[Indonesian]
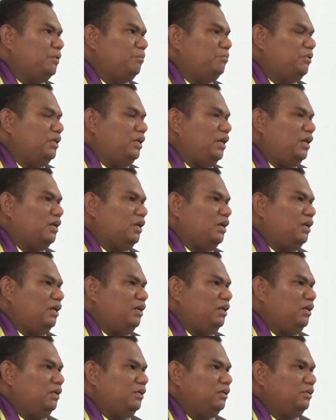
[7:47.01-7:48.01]

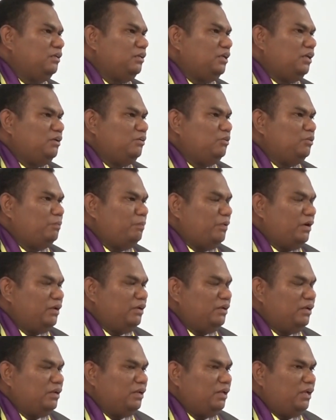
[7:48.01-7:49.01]
memelihara
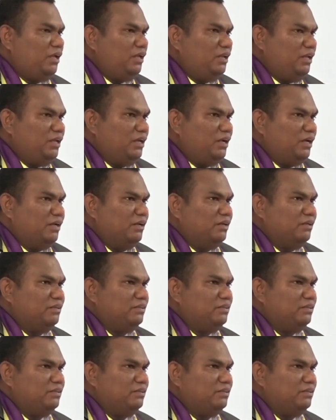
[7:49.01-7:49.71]
kehidupan Elia.